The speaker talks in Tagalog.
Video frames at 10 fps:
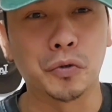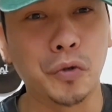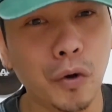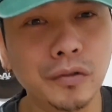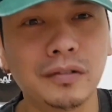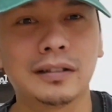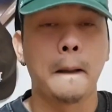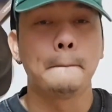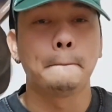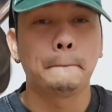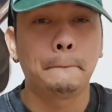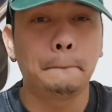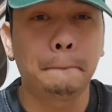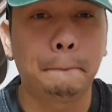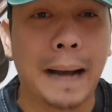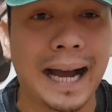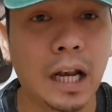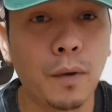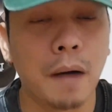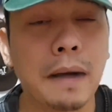Yun.
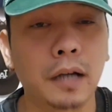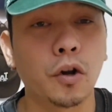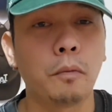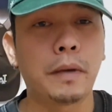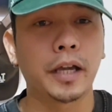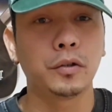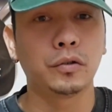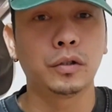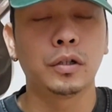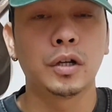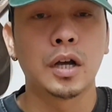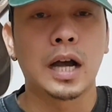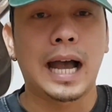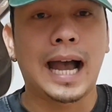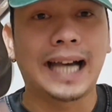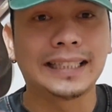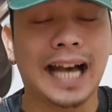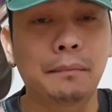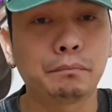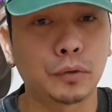Pangalawa mga ropa yung
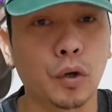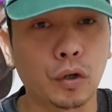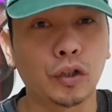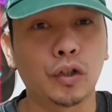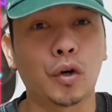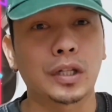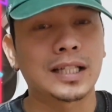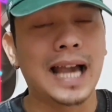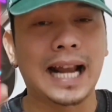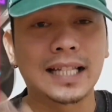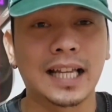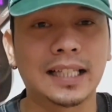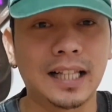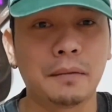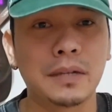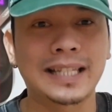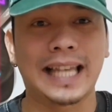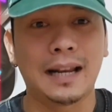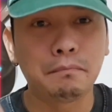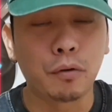adapter or charger ng
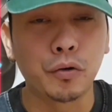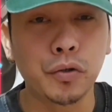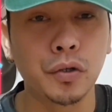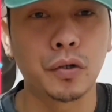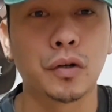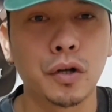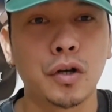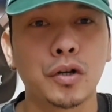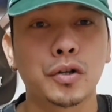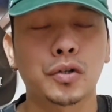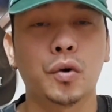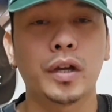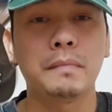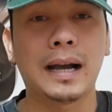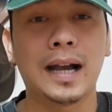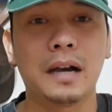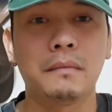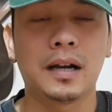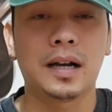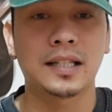cellphone nyo. So iba
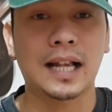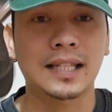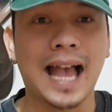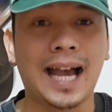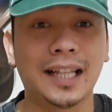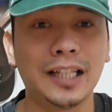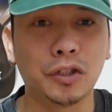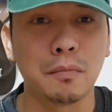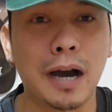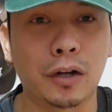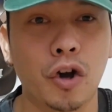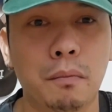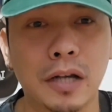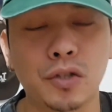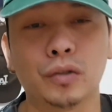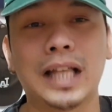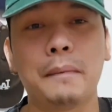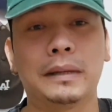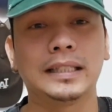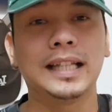nga ang mga saksakan nito mga ropa. So
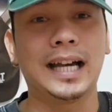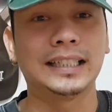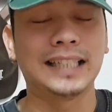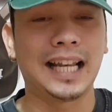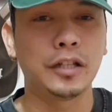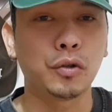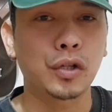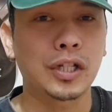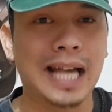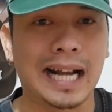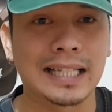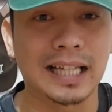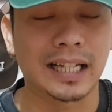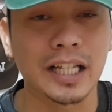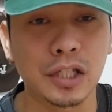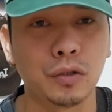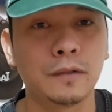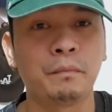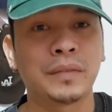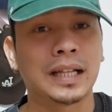dapat nga ang dala yung charger is
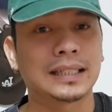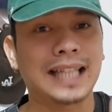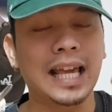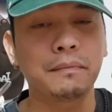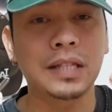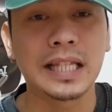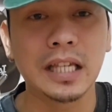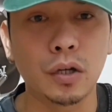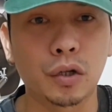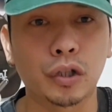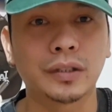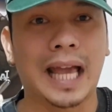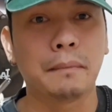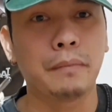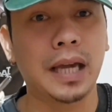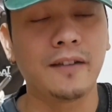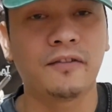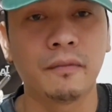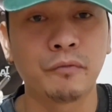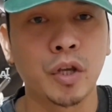yung type C or yung type
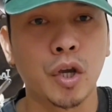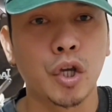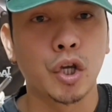F.